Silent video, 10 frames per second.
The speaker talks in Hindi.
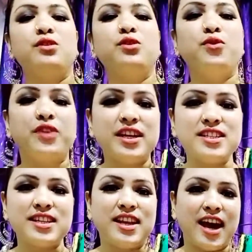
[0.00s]
तो
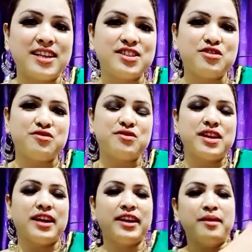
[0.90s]
फ्रेंड्स लास्ट जो
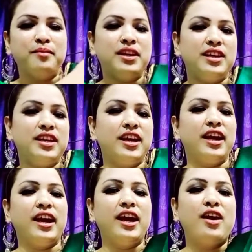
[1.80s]
साड़ी है मेरी ये
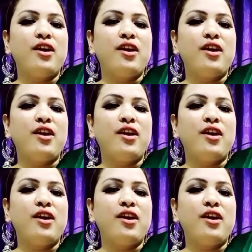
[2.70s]
है